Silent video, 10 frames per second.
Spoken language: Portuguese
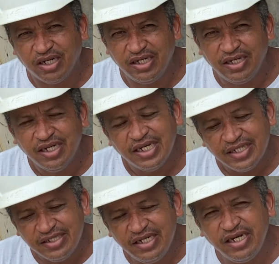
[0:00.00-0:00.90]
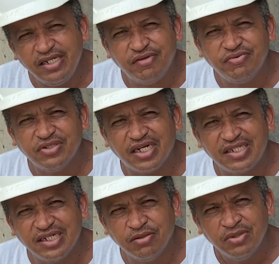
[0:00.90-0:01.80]
aqui, desde a
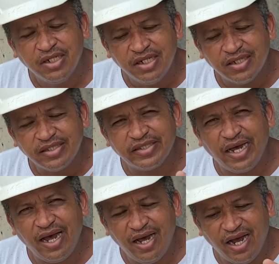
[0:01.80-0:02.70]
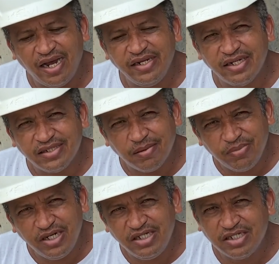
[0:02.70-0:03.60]
fundação, tá aí nessa
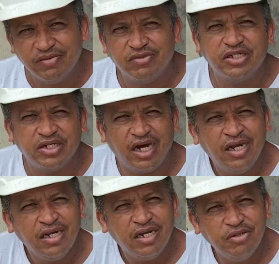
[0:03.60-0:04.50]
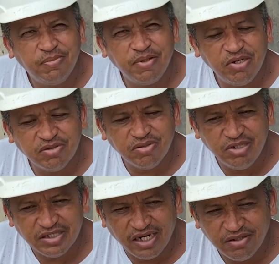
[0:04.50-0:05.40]
playlist que eu vou deixar no primeiro
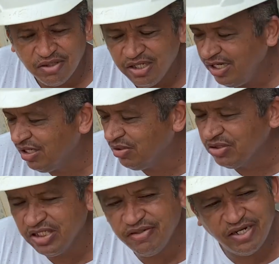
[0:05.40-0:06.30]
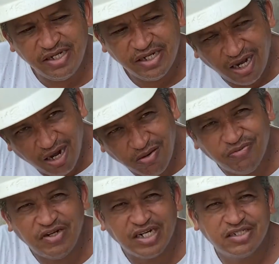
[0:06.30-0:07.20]
comentário. Inclusive aí a
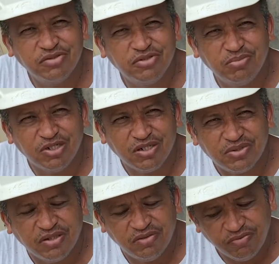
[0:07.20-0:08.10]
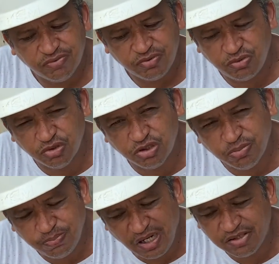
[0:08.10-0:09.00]
confecção dos blocos. Tudo
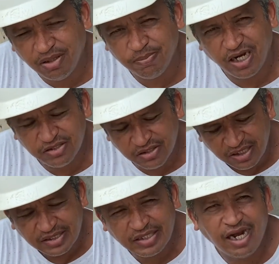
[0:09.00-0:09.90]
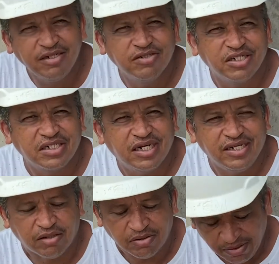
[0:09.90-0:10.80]
passo a passo tá aí no nosso canal,